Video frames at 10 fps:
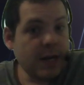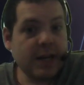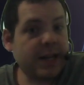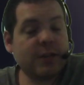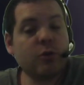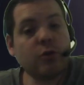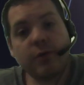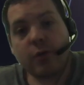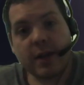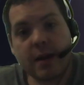Les réseaux ne
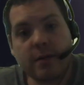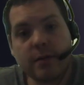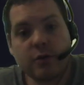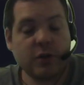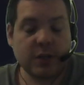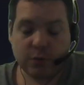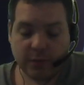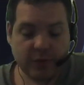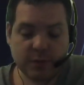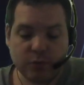font rien, que ce soit
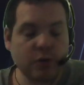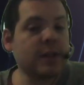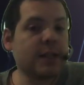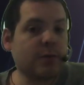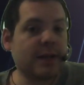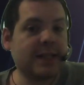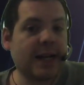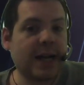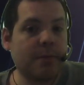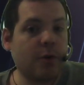Facebook, que ce soit
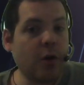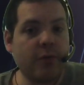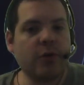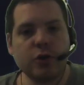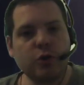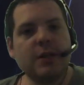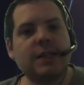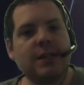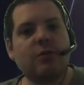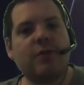Instagram. En France, on
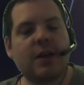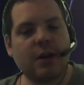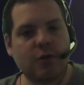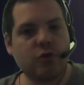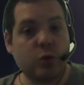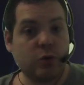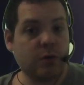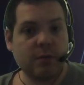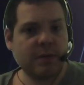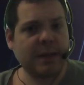essaye de faire quelque chose.
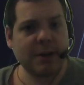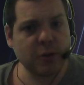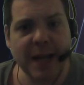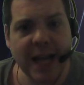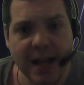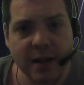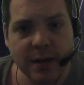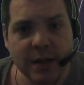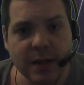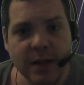Ça marche pas
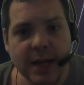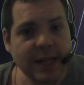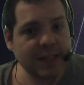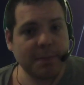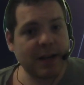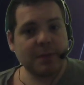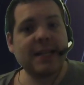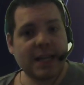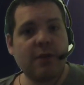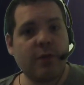c'est pas comme
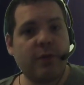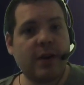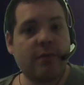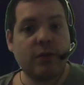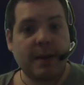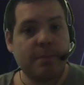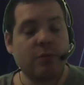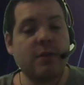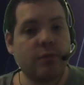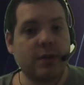ça qu'il faut faire. Il faut taper au
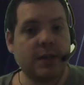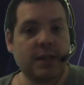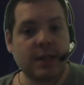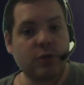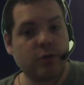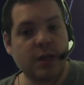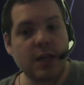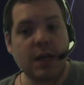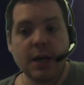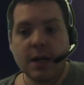niveau des
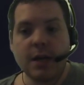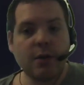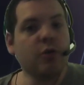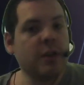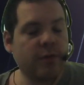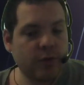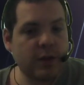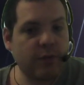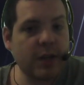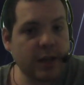États-Unis, au niveau
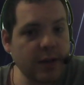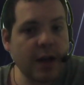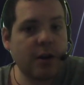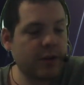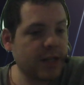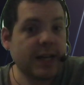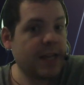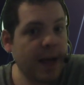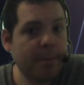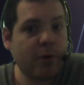des fondateurs, leur dire il
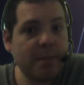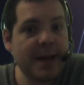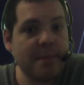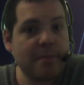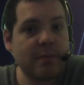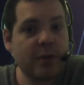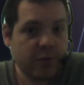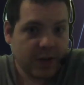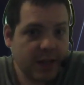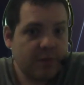y a un problème.
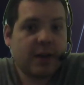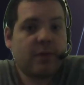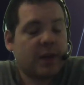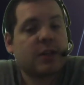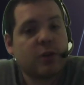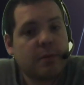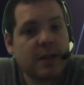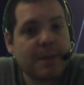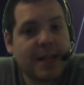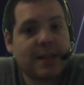Faites les vérifications
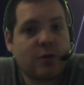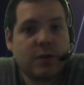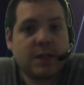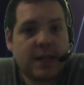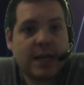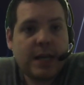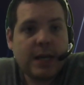minimales d'identité.